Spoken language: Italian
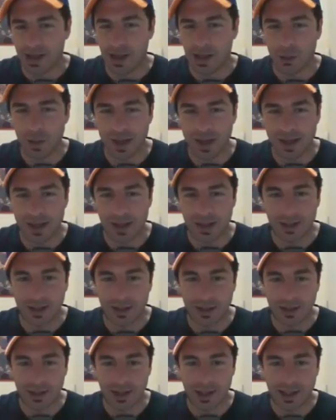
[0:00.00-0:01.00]

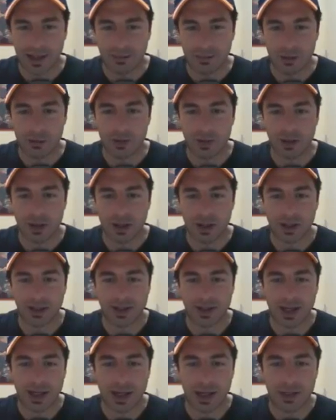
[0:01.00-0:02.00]
Awaken e andiamo a cominciare a
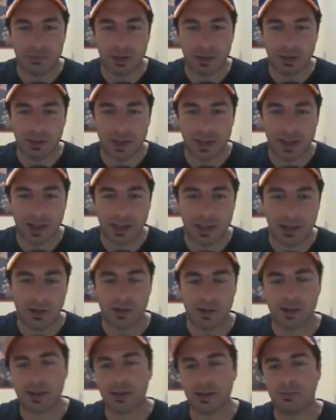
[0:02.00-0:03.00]
dare le prime
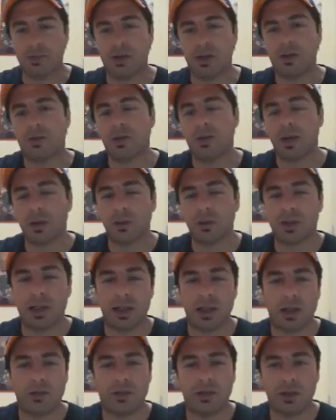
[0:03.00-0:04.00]
medagliozze per farlo
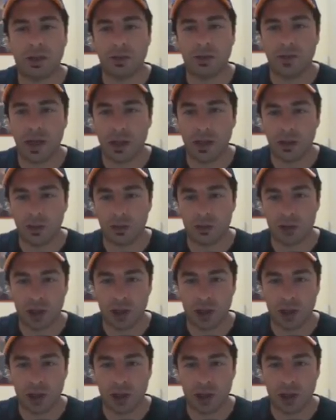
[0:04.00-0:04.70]
salire fino a livello